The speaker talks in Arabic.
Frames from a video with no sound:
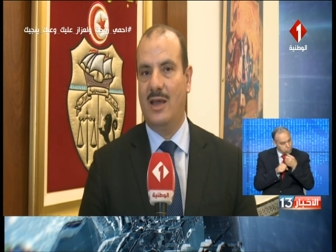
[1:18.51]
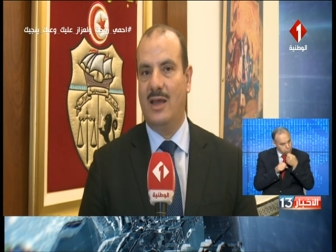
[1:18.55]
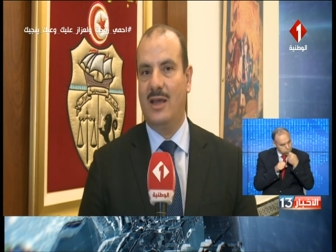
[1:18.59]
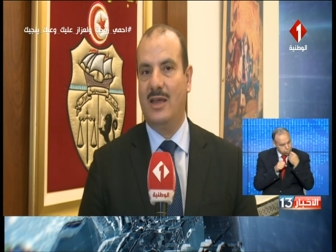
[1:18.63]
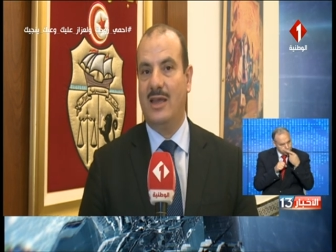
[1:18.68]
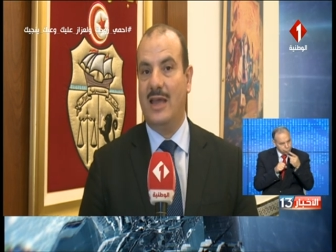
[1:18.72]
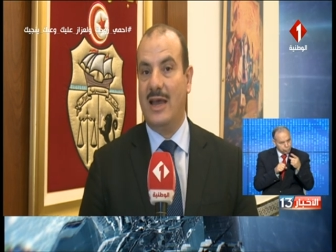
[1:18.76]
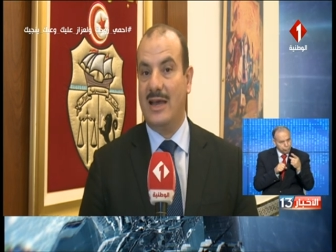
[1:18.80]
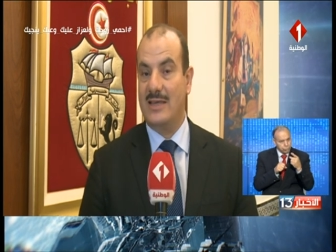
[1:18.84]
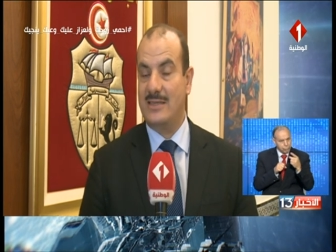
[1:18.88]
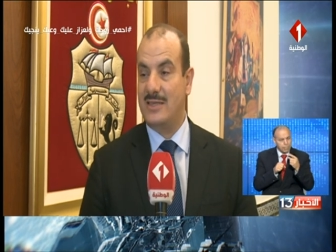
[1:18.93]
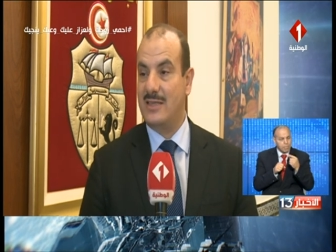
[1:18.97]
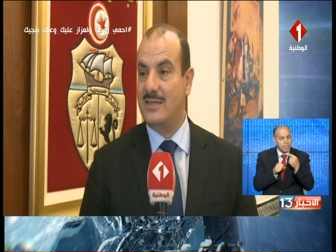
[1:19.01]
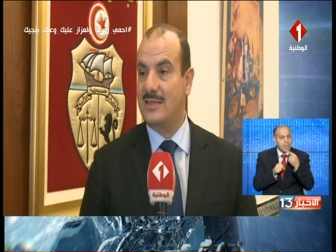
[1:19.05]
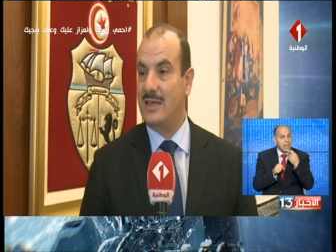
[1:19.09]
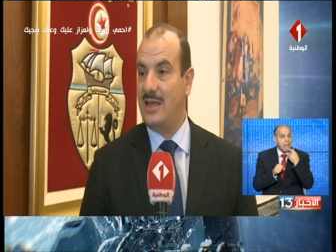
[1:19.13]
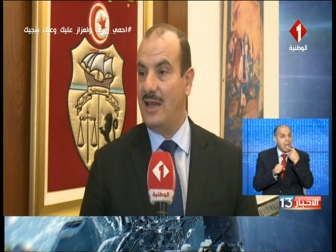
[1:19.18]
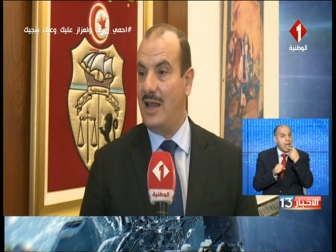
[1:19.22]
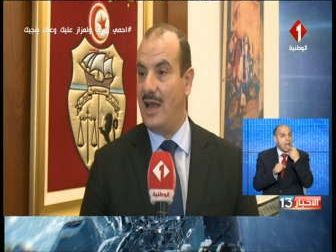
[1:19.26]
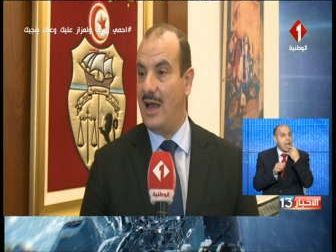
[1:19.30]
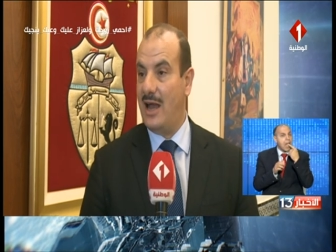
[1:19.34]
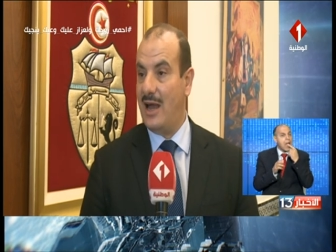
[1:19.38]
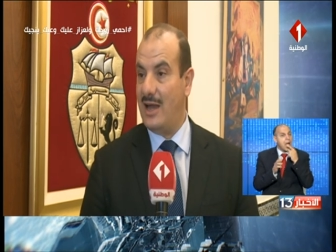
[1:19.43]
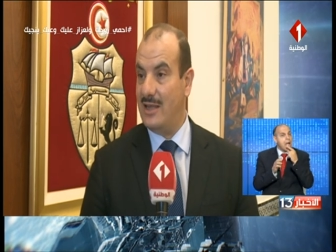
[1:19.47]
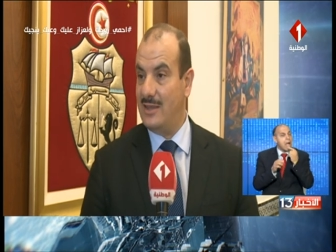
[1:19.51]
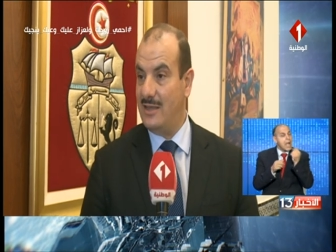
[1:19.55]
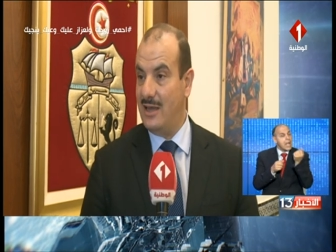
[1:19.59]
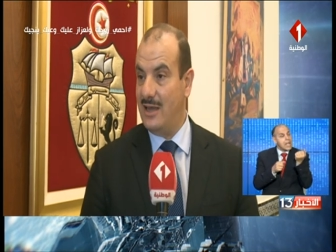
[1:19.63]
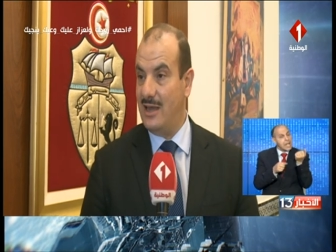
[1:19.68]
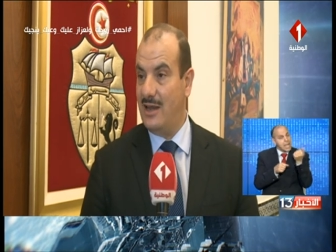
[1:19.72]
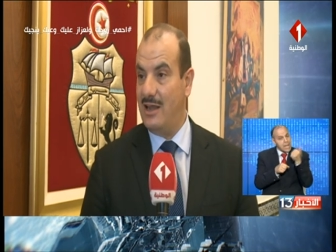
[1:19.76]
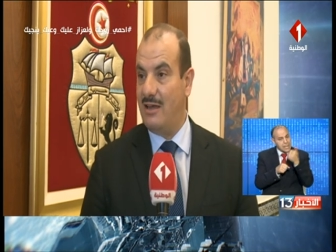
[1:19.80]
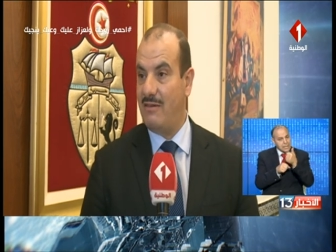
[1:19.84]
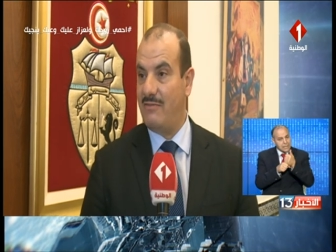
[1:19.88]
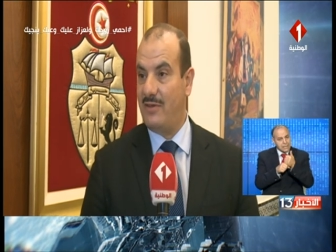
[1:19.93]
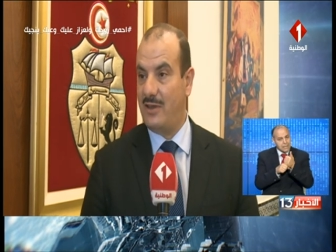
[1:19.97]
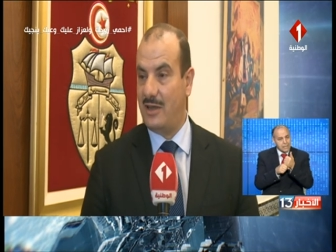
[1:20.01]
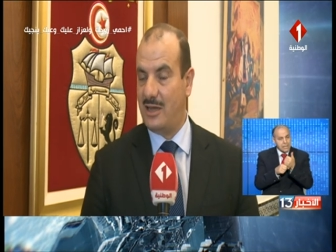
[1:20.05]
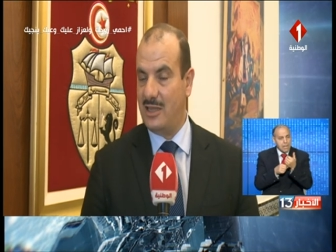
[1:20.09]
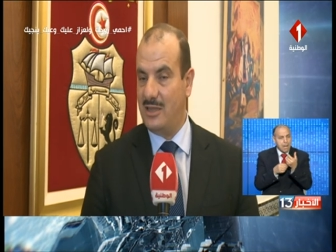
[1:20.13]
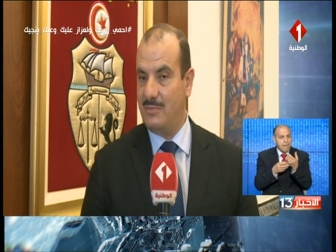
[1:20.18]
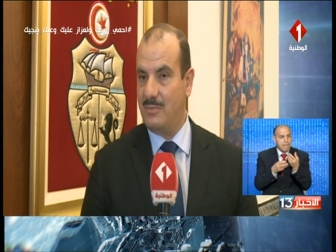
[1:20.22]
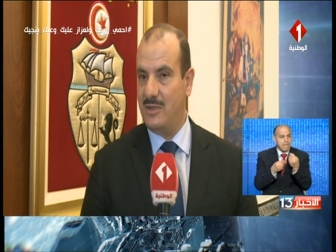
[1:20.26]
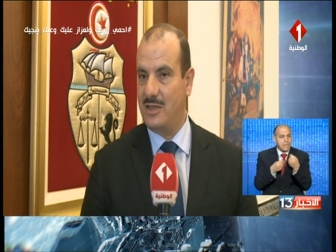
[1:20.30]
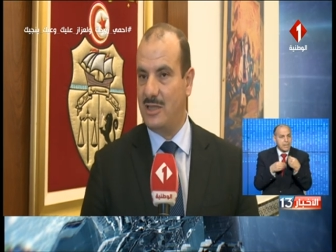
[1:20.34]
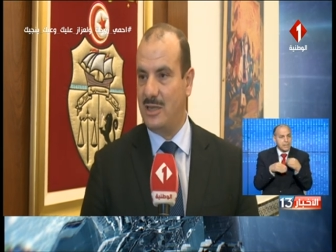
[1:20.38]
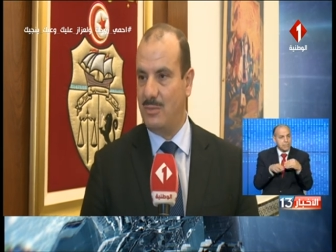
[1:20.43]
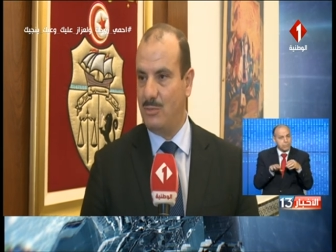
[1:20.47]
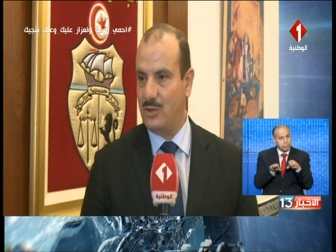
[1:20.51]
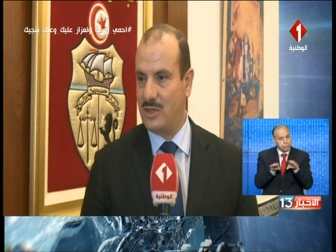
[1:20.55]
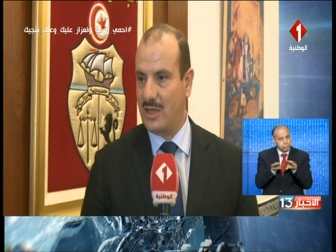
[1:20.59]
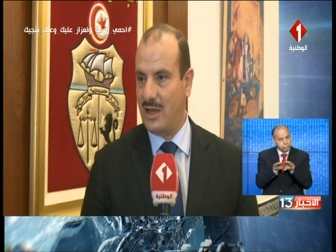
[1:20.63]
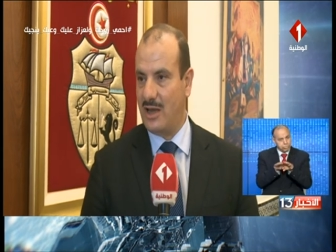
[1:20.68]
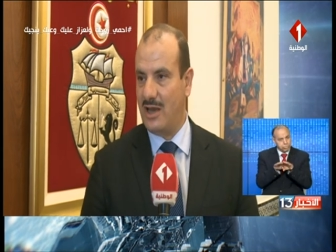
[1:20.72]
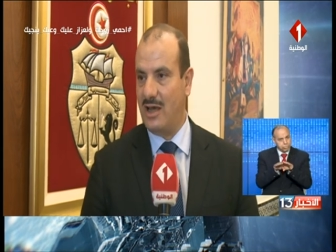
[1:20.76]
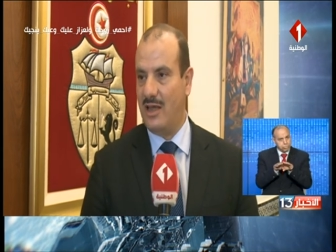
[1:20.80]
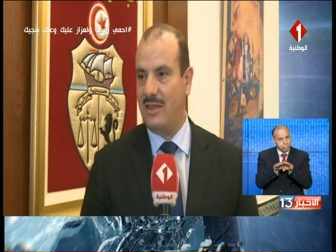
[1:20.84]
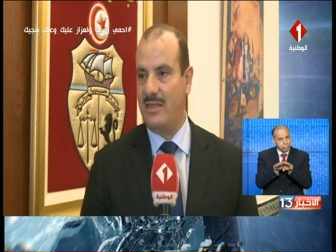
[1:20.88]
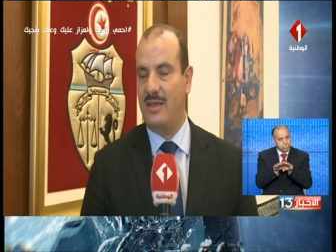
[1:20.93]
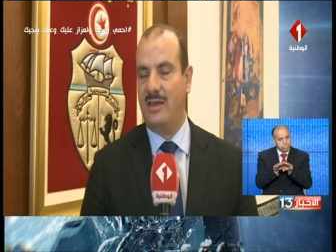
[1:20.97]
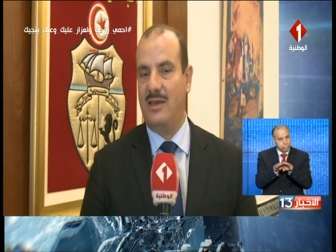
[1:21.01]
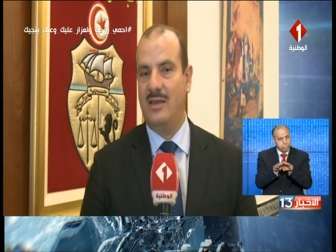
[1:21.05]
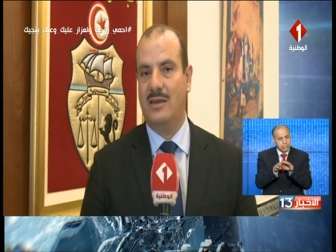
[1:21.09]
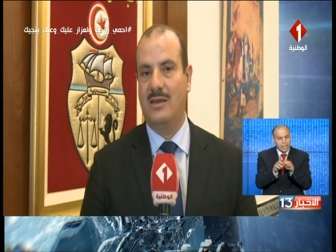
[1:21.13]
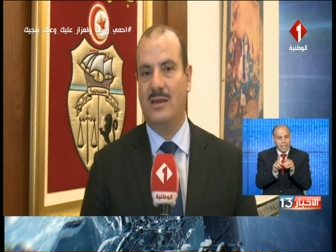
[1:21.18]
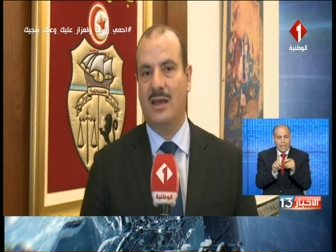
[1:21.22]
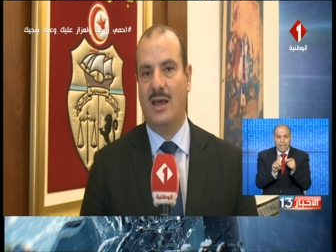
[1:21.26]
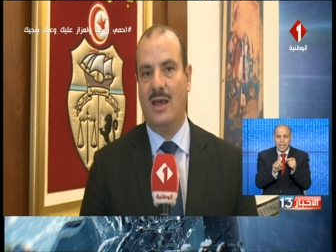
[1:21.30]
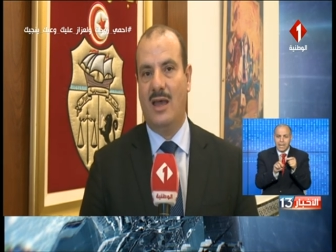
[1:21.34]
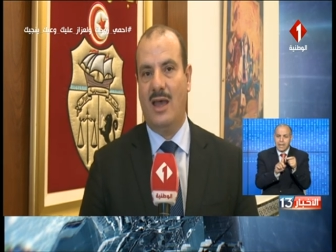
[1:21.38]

يأسس إلى عدالة في خدمة المتقاضين